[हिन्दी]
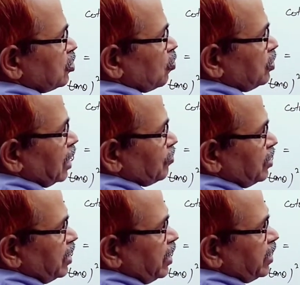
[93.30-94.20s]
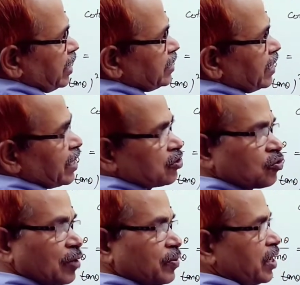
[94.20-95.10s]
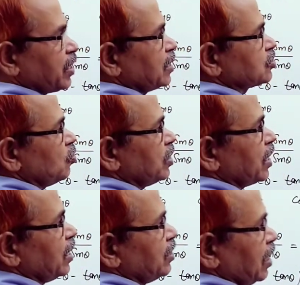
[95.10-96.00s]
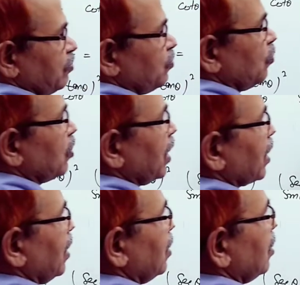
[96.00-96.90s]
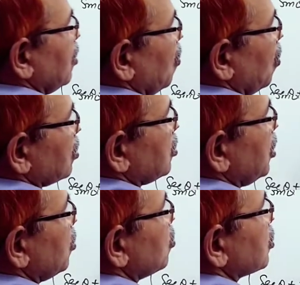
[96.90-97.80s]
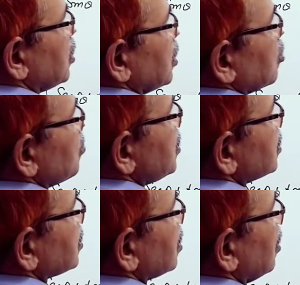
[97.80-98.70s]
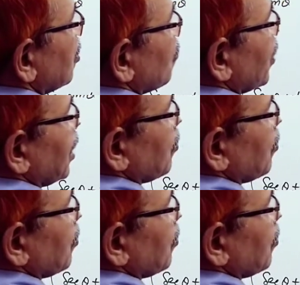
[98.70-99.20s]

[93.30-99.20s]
देखो यहाँ भी एट आ जाएगा तो आपका कैंसिल हो जाएगा यहाँ भी फोर आएगा और थ्री रूट थ्री तो मीन्स वन